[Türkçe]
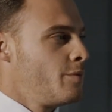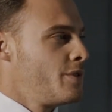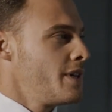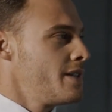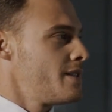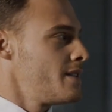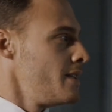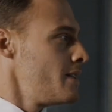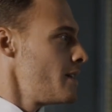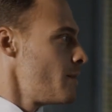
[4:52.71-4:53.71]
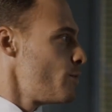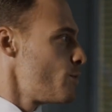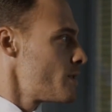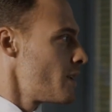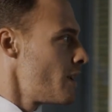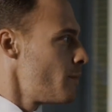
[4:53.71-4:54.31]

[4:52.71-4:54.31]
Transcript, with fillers: Bir şey sinir yapıyor sana